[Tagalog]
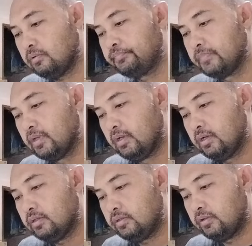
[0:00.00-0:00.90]
ko.
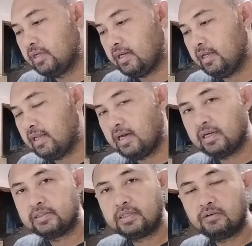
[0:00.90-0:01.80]
Yun nga,
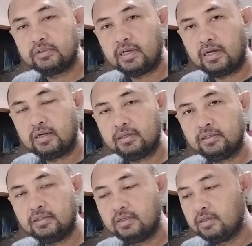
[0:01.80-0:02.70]
kailangan daw
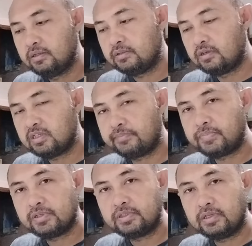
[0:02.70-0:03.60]
ng
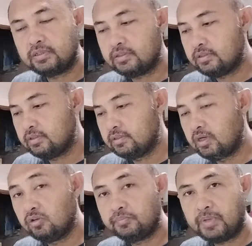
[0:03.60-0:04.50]
30%
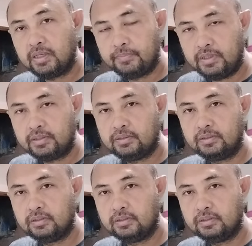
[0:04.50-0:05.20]
down payment.